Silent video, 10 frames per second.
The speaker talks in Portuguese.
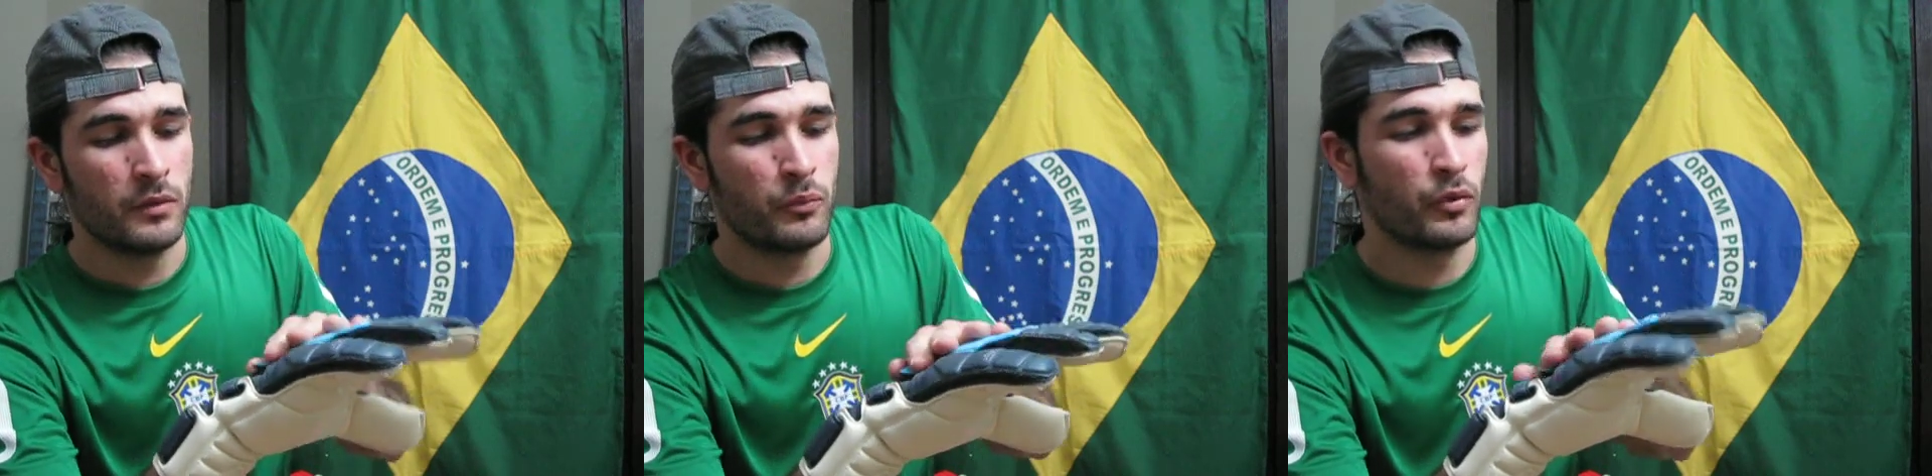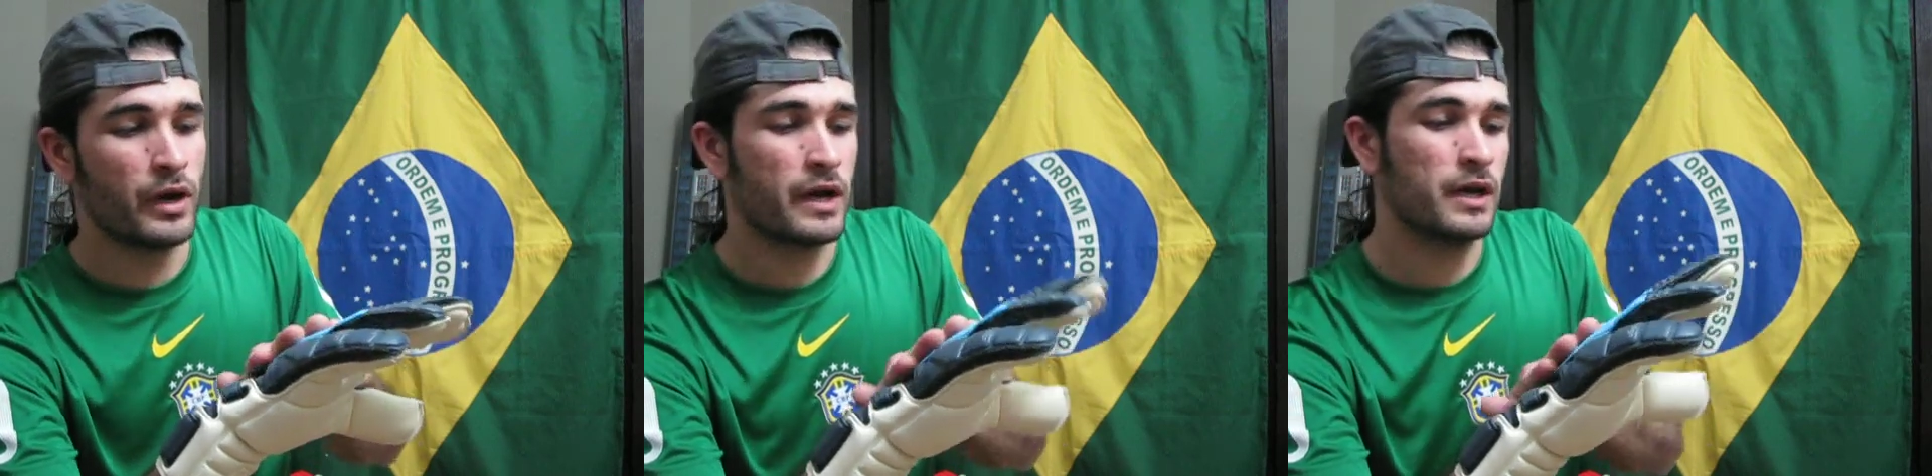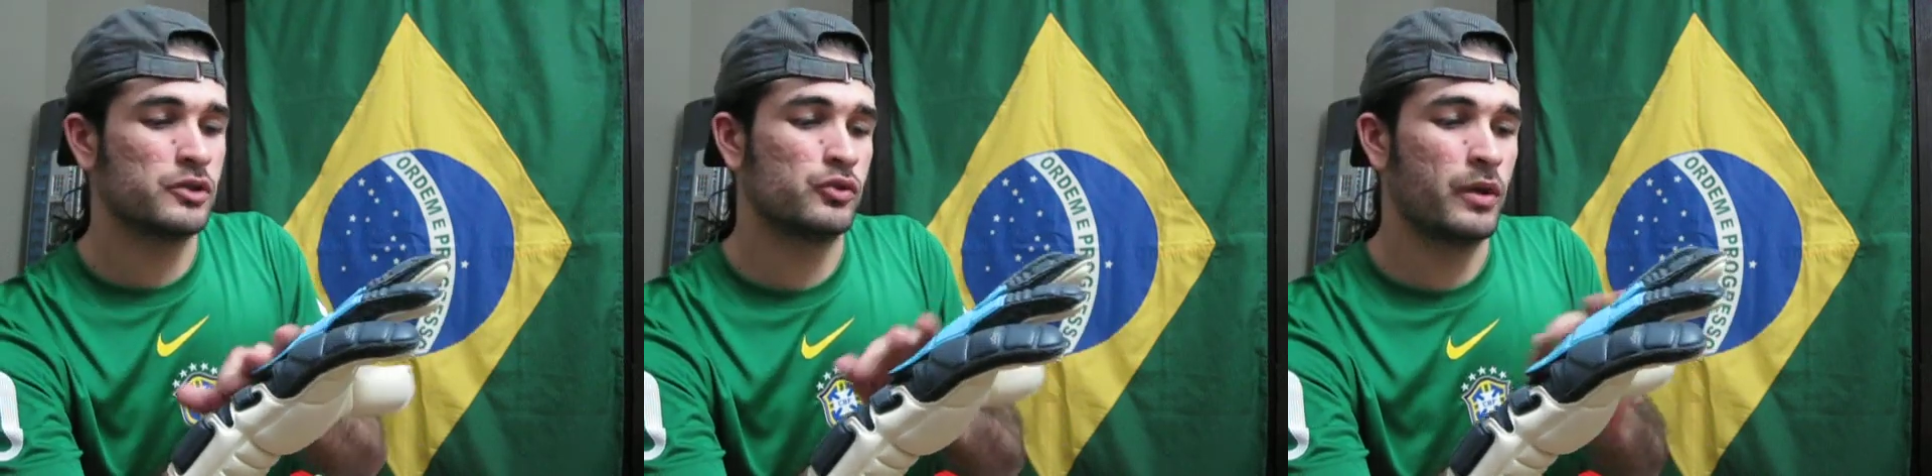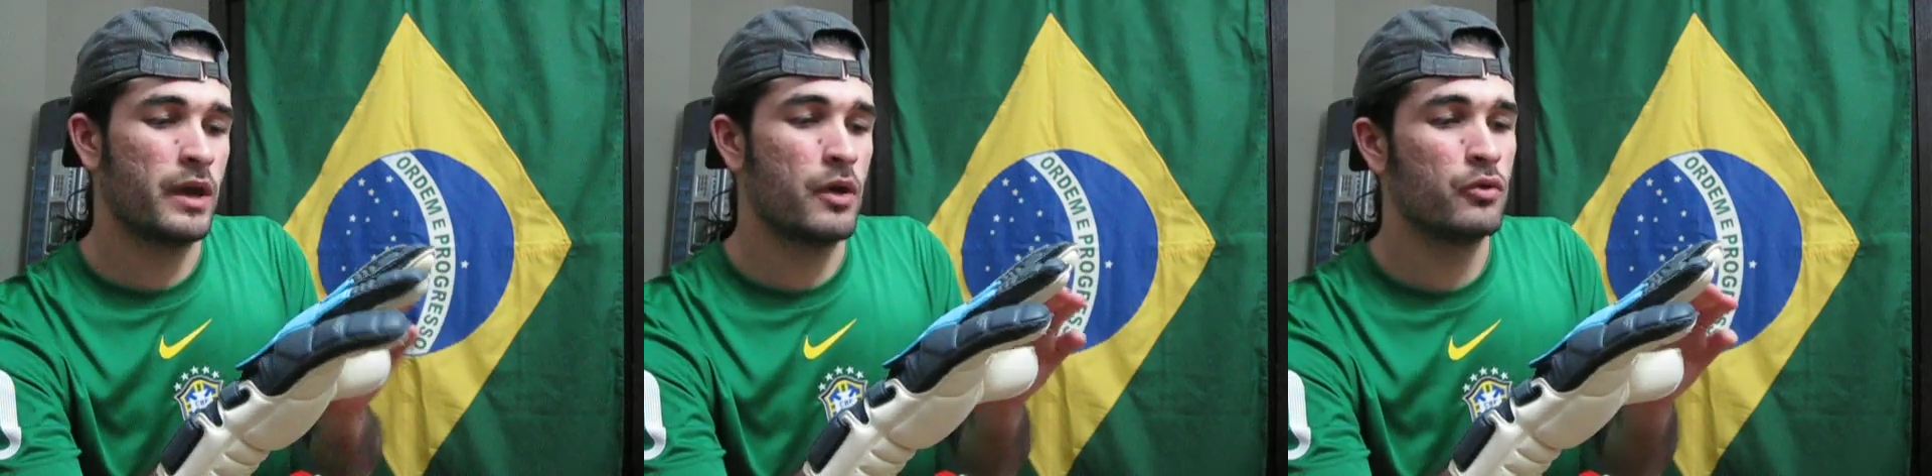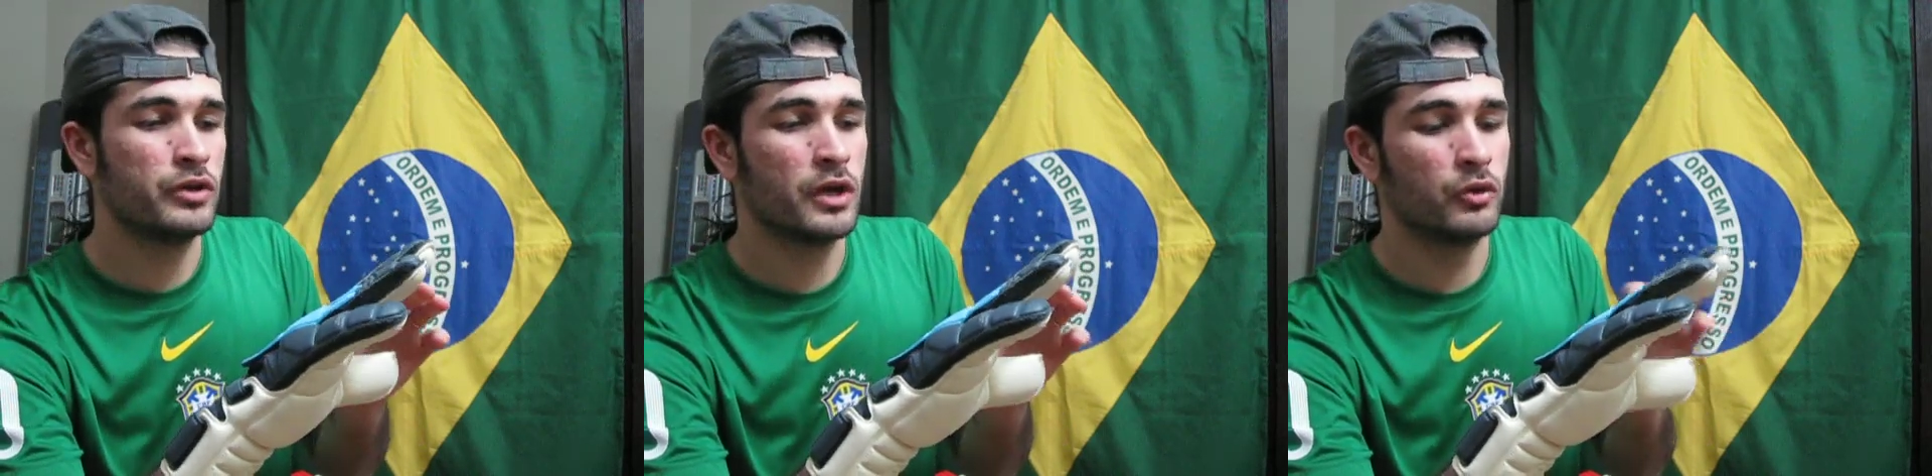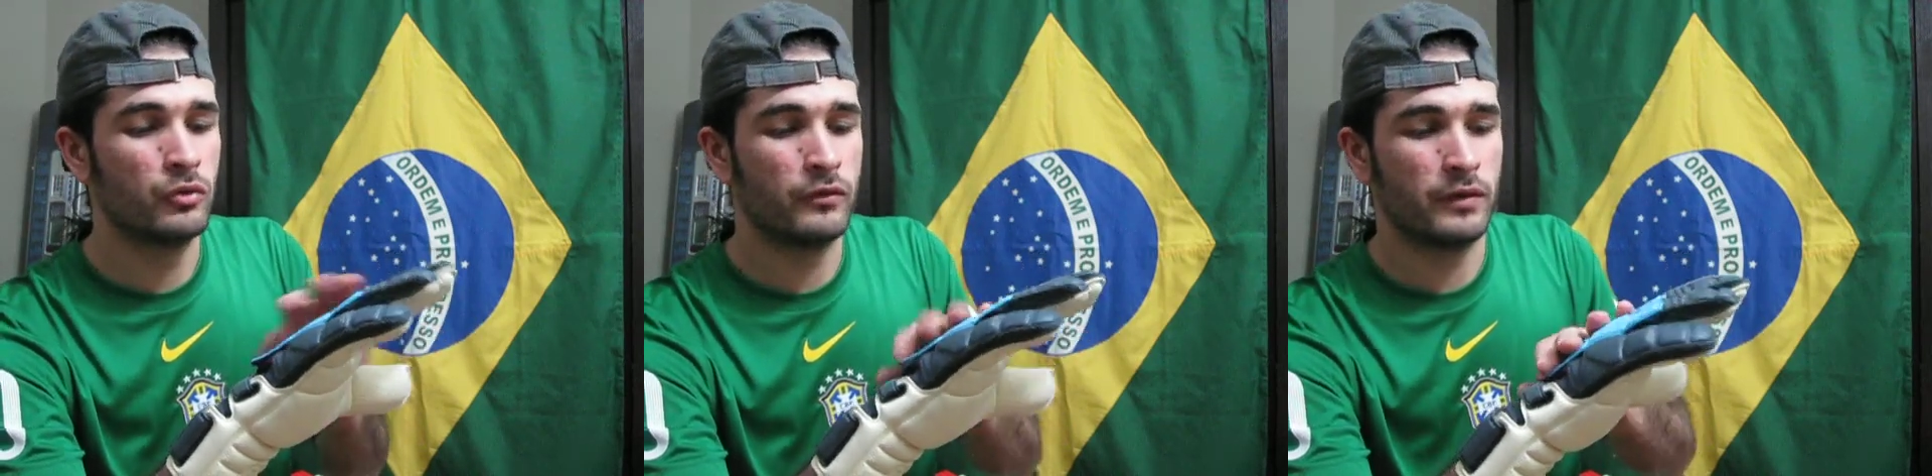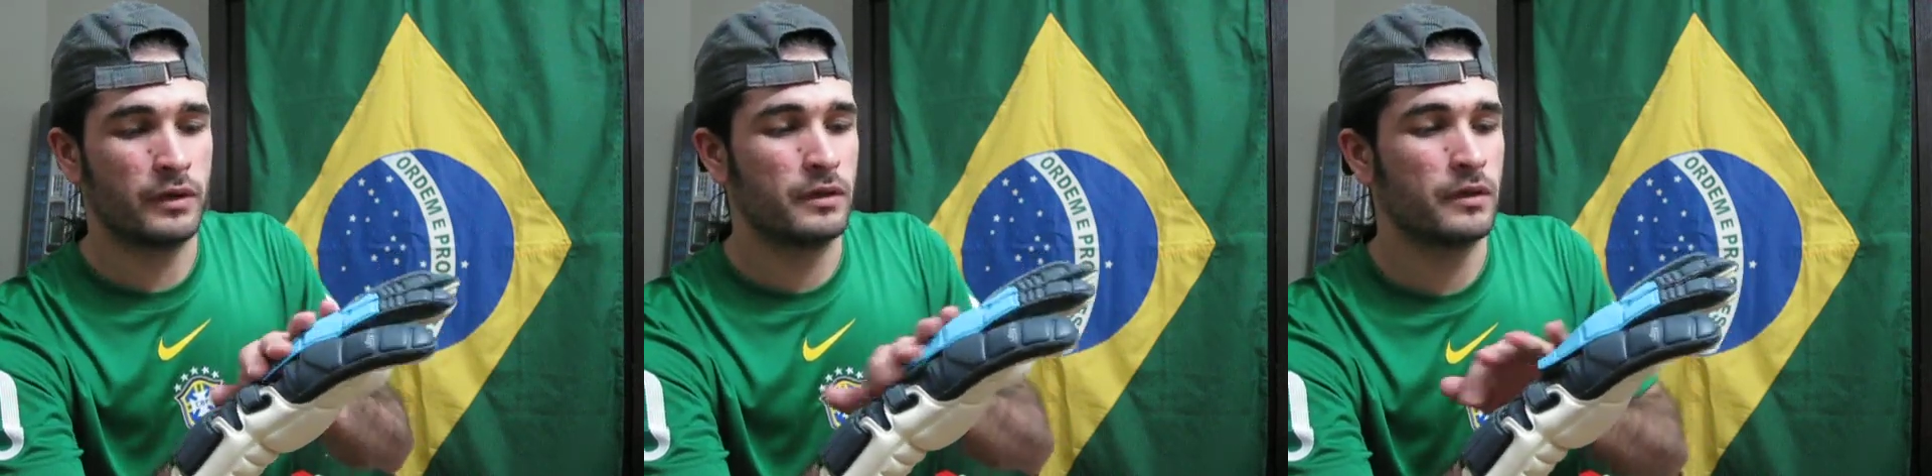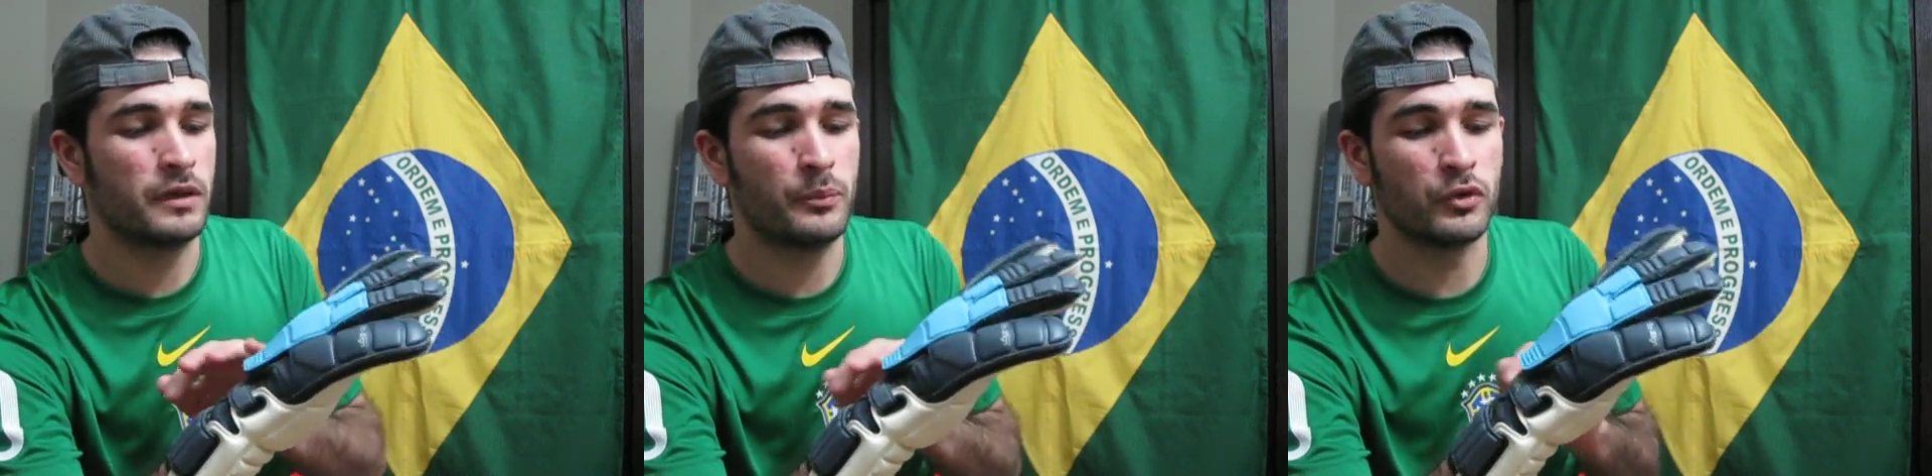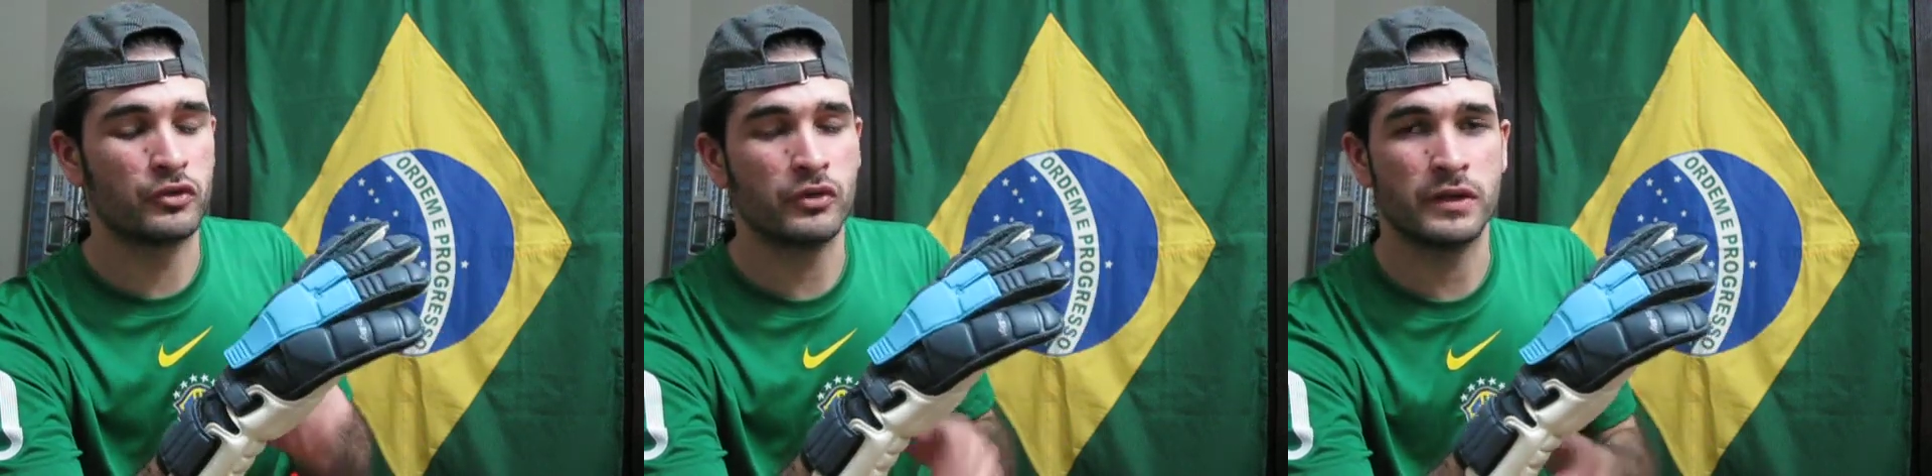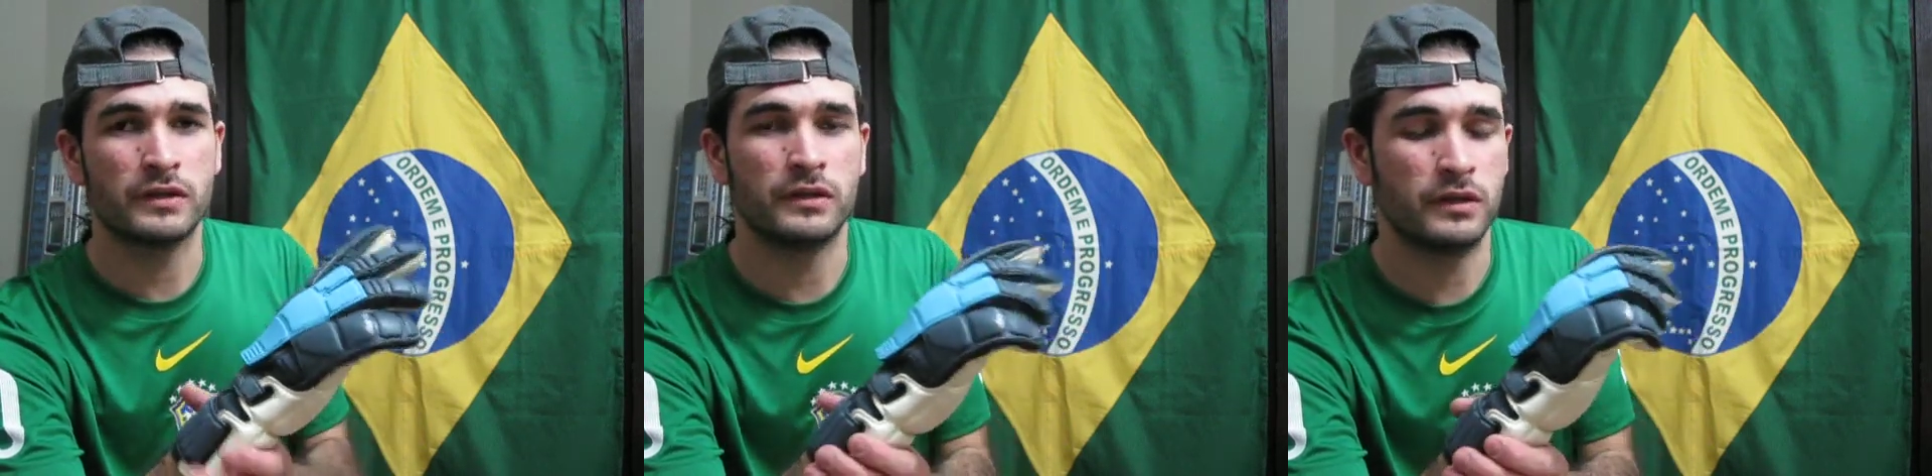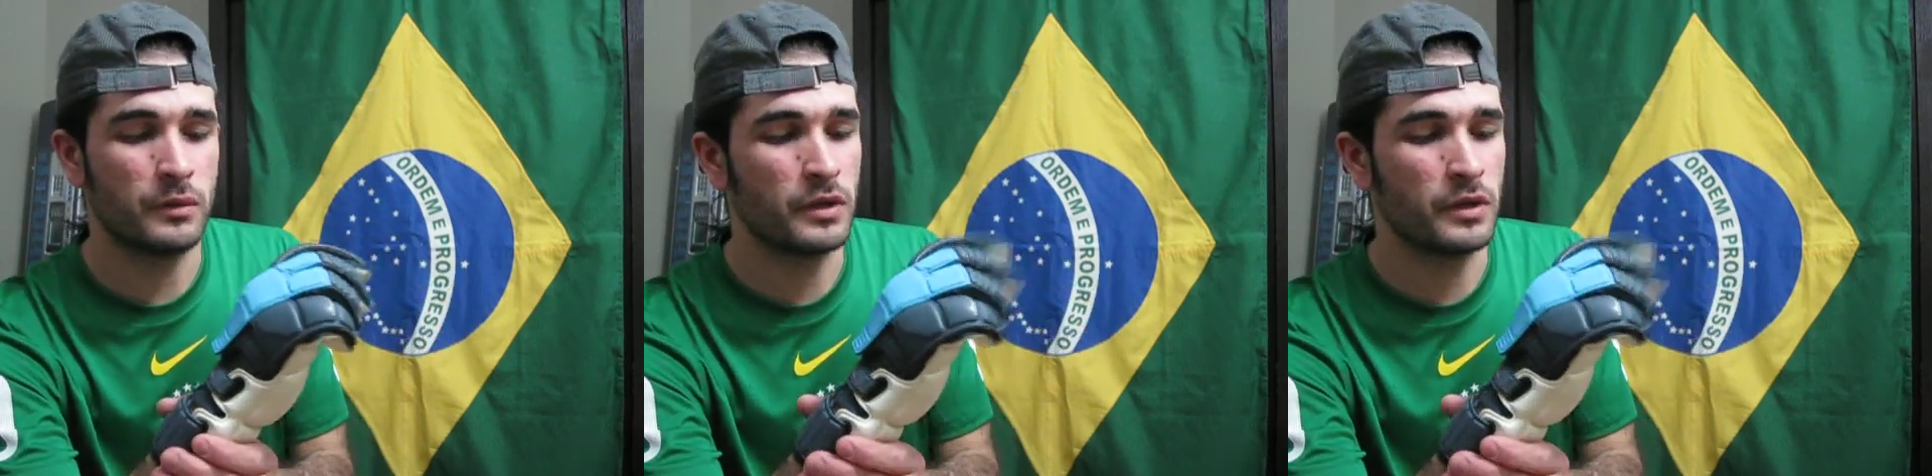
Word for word: por acaso é a única luva que possui esse,